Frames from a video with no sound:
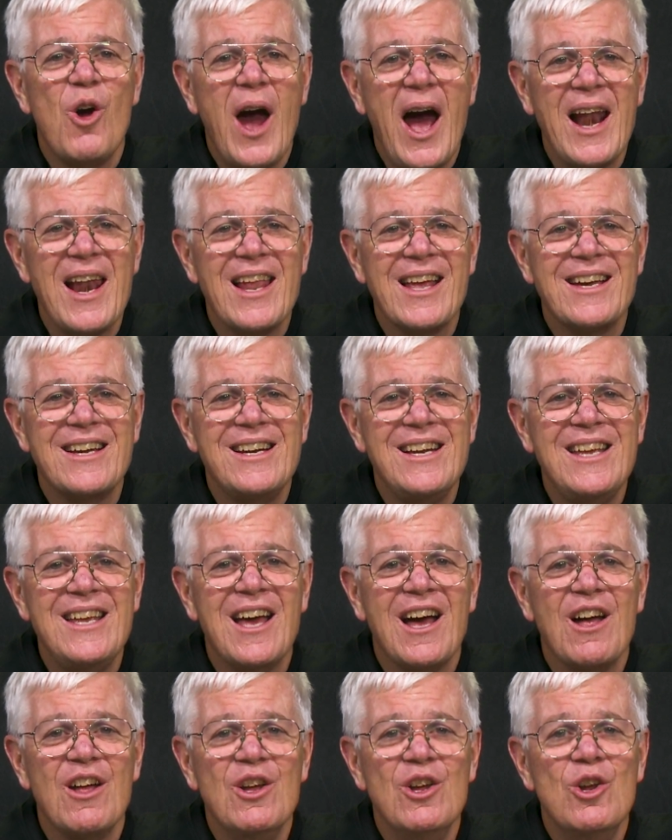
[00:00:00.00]

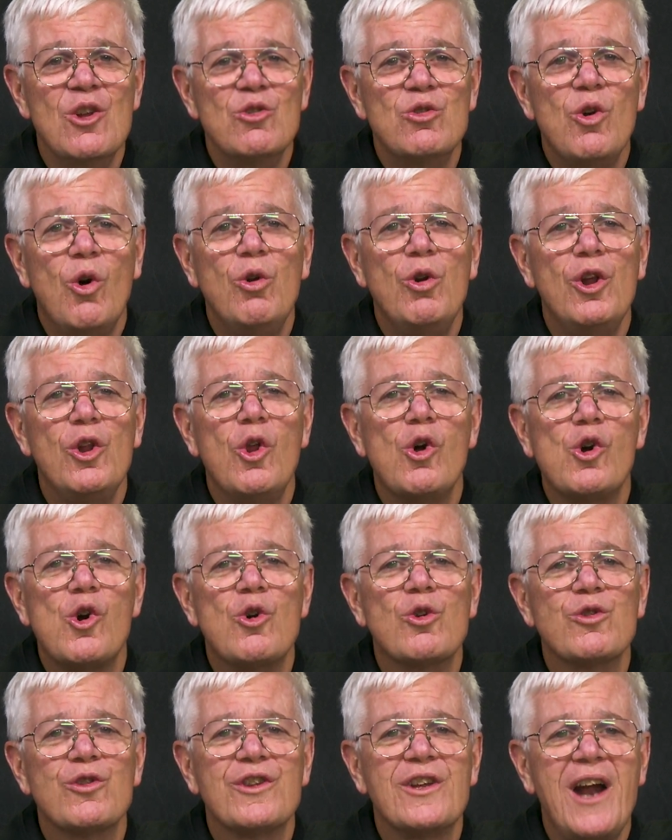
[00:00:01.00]
alegría, todo lo
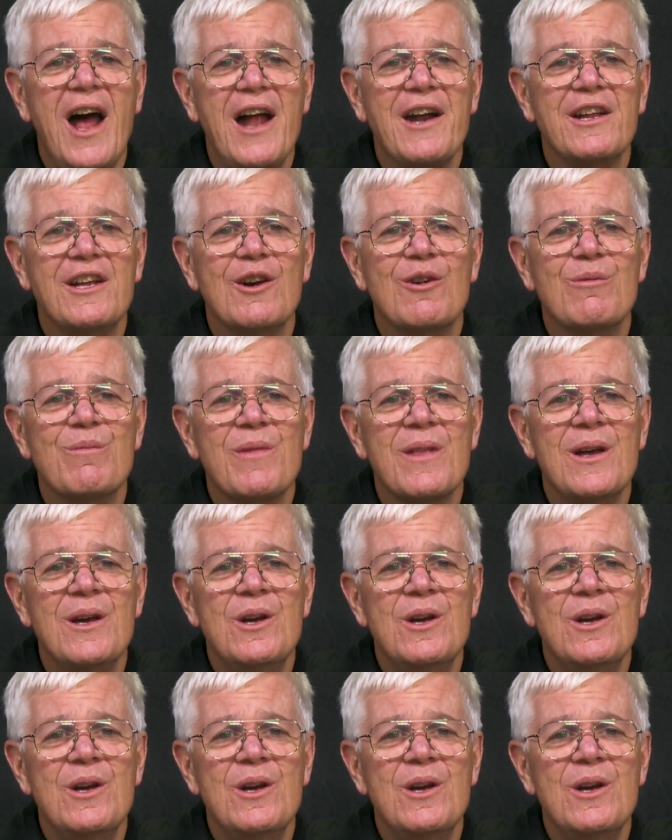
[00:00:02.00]
contrario,